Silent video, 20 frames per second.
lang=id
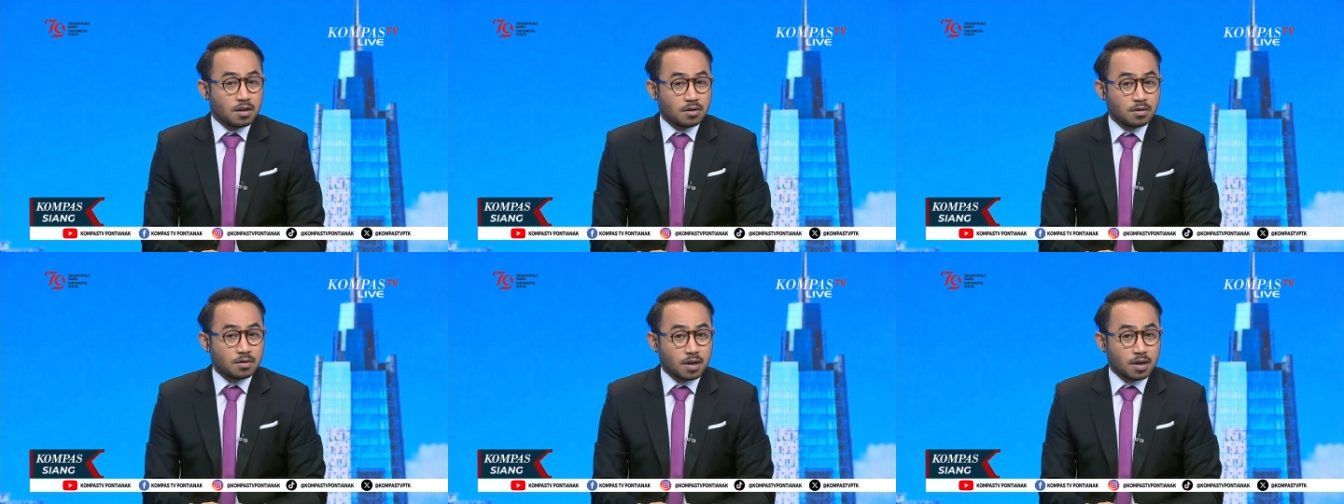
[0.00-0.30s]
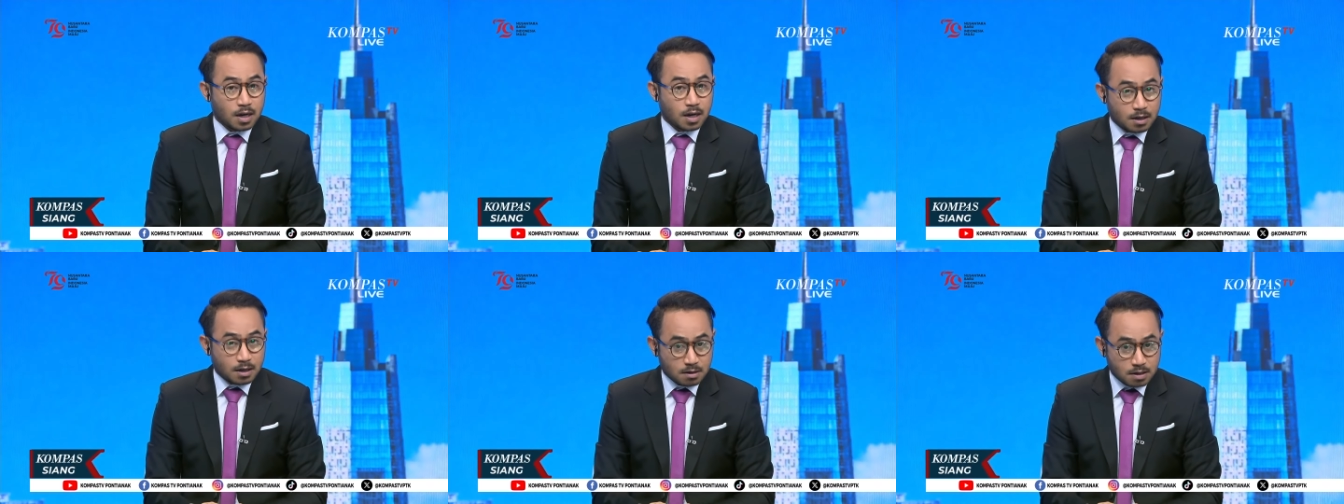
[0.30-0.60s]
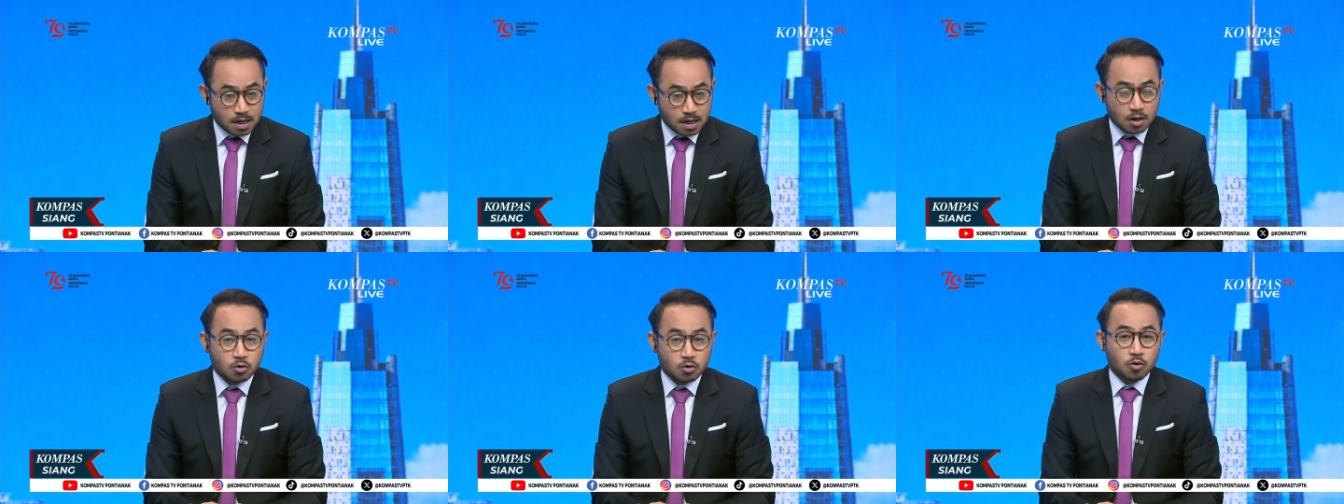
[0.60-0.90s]
Saudara,
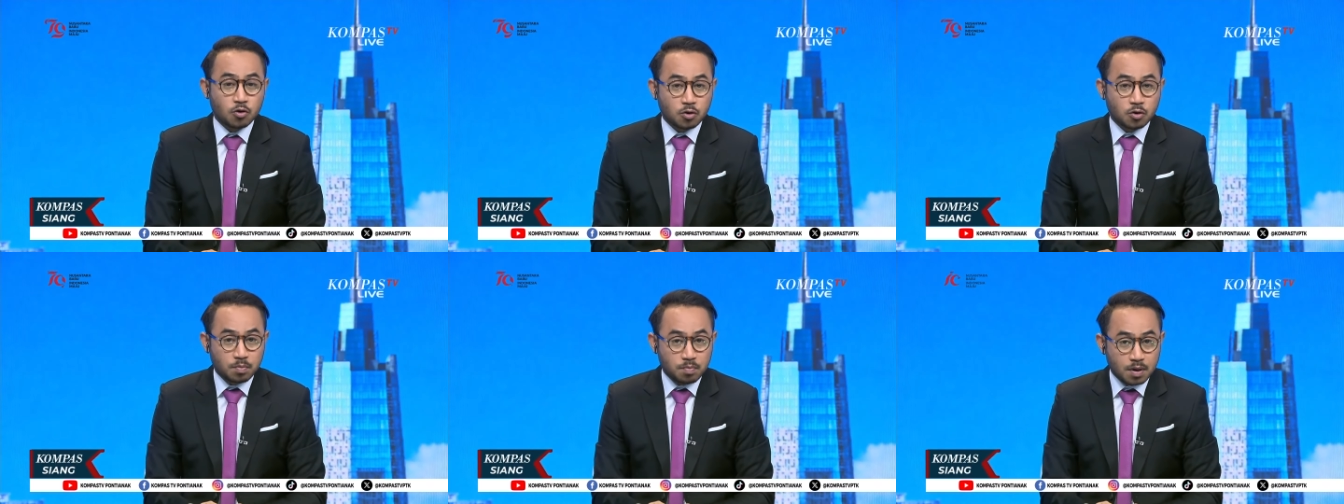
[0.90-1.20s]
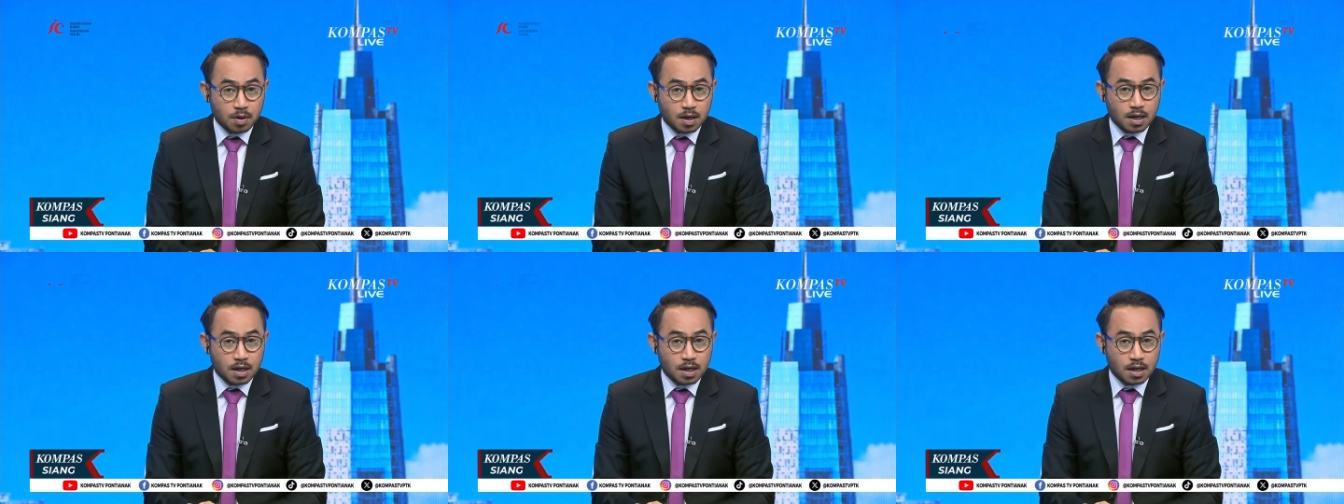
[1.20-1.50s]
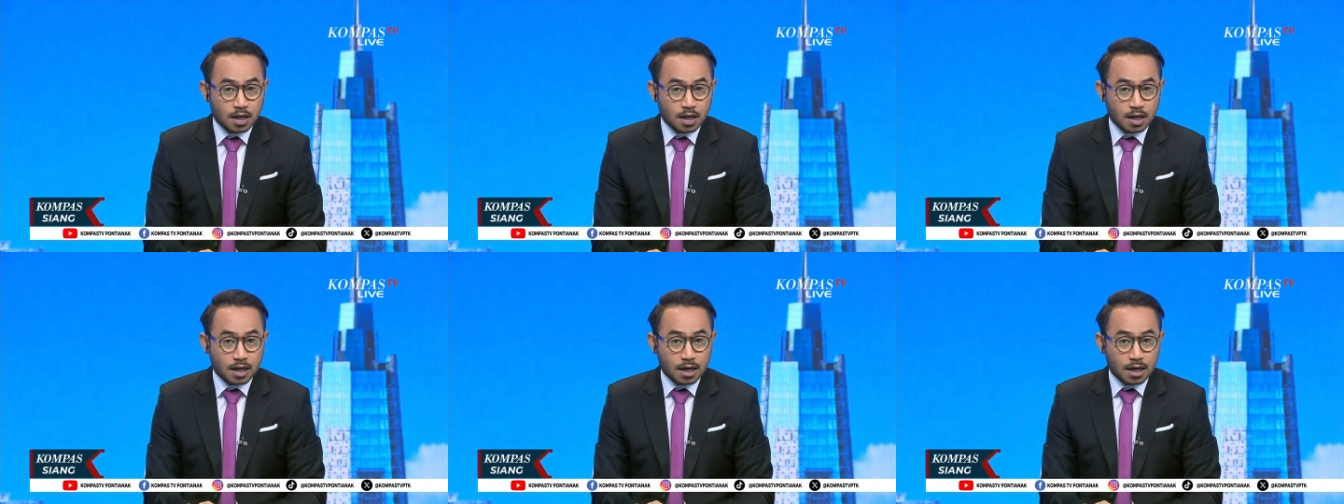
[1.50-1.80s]
kasus
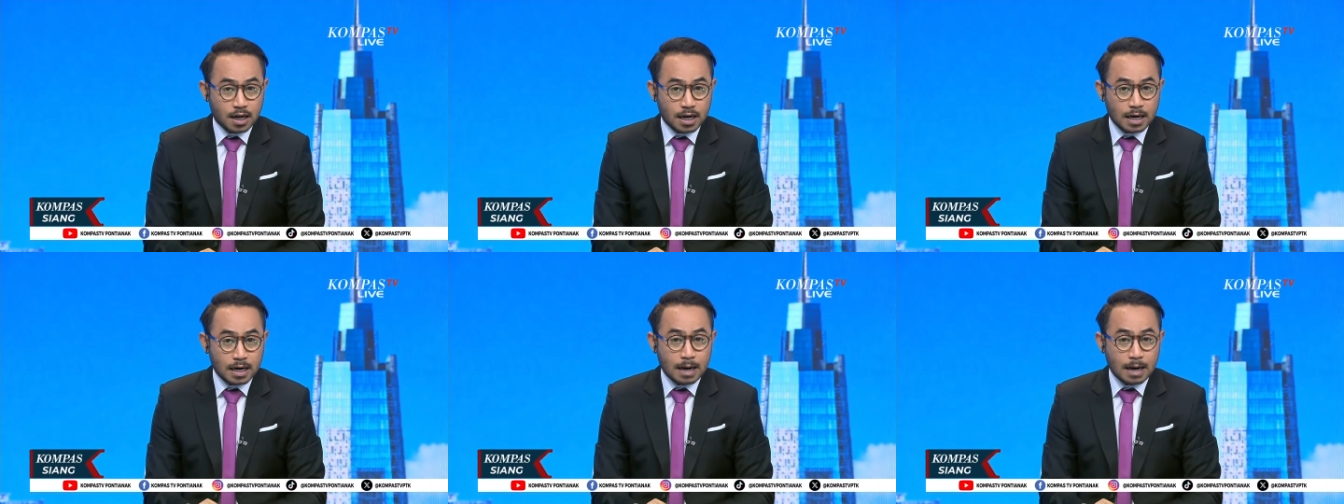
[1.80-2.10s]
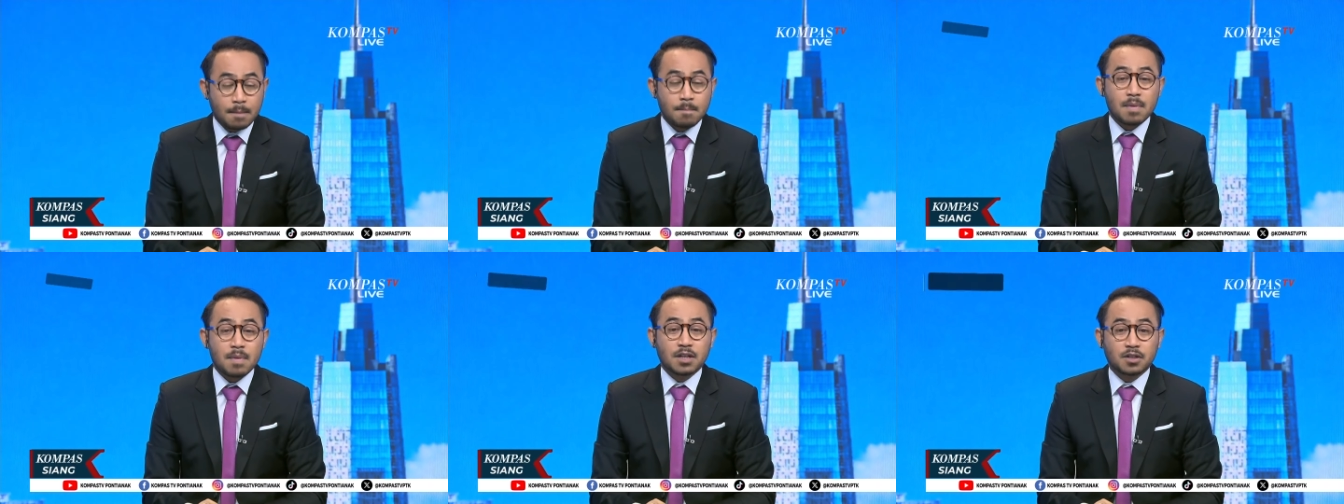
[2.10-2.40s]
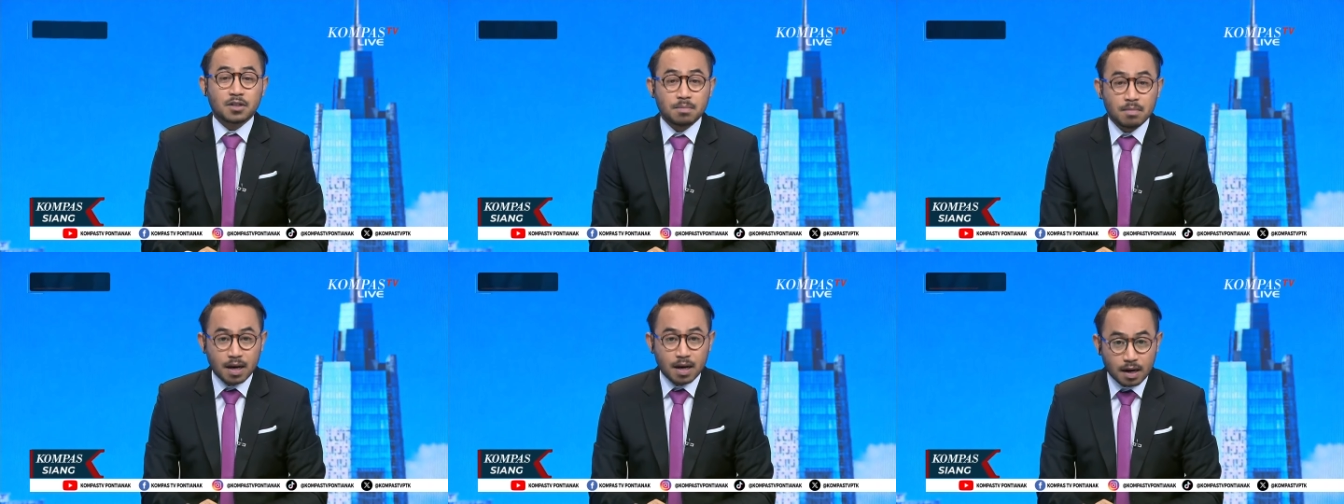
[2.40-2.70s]
penganiayaan anak
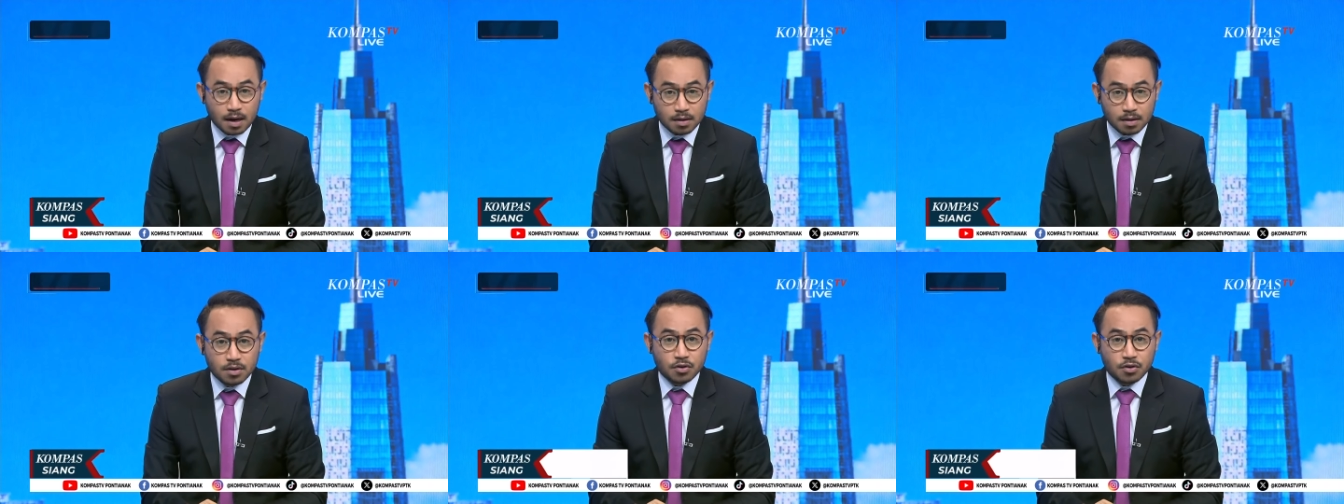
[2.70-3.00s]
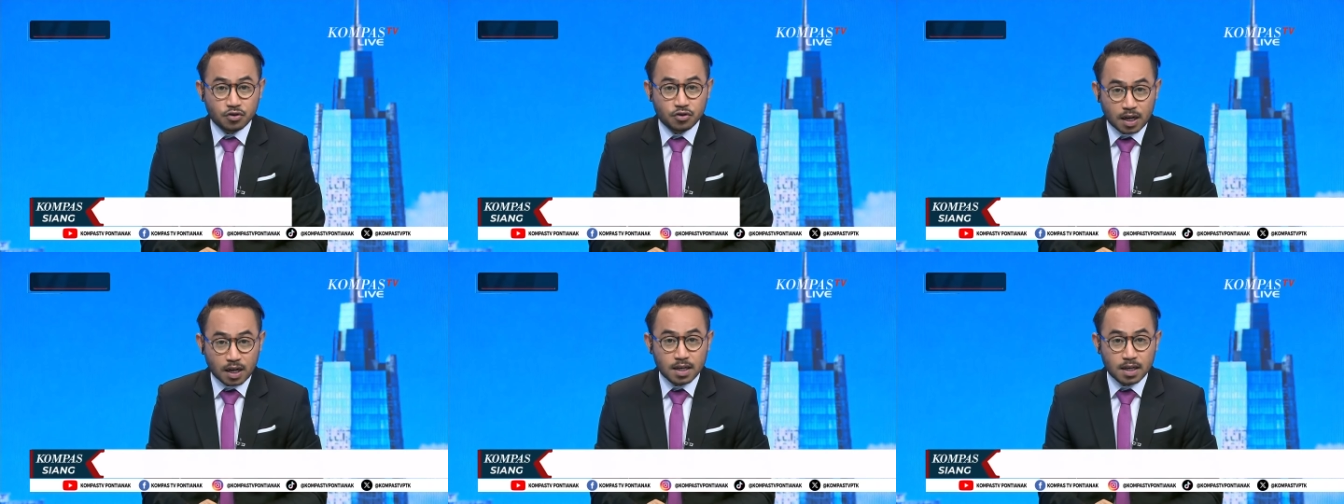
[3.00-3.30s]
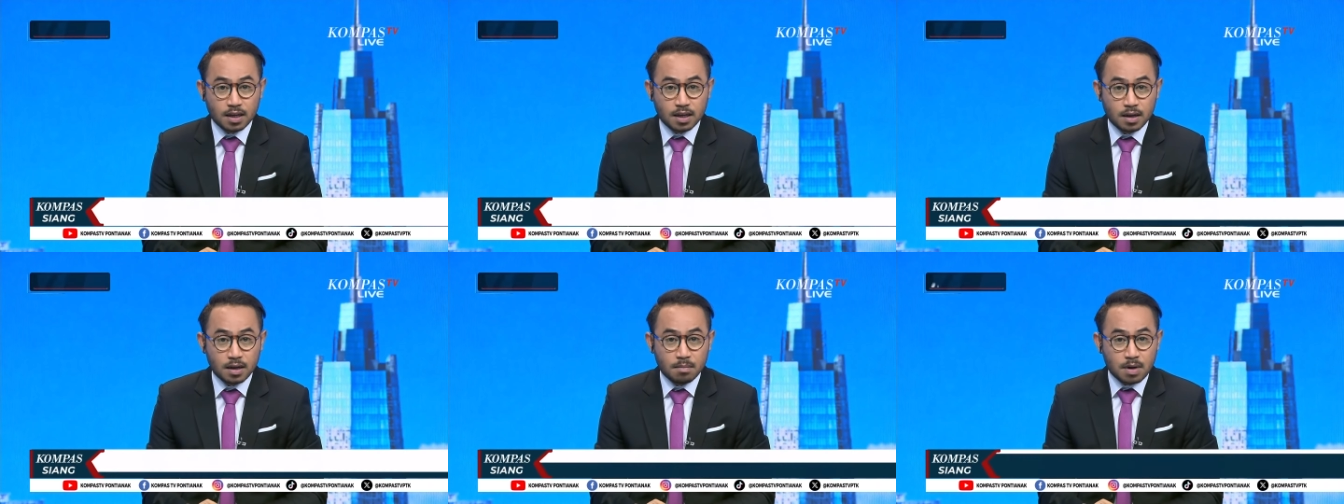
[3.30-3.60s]
masih marak
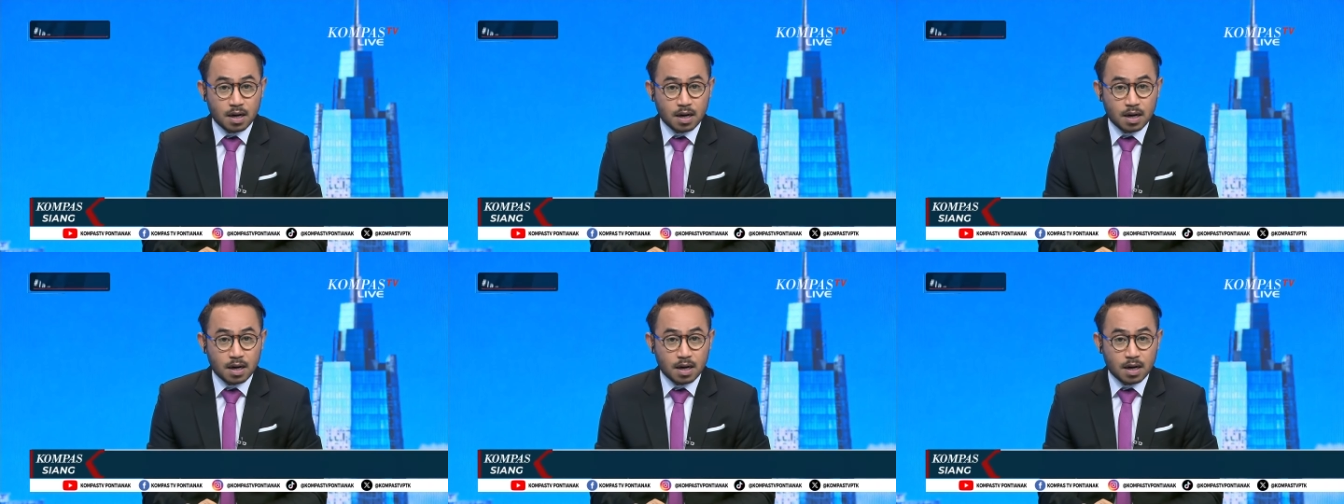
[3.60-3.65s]
terjadi.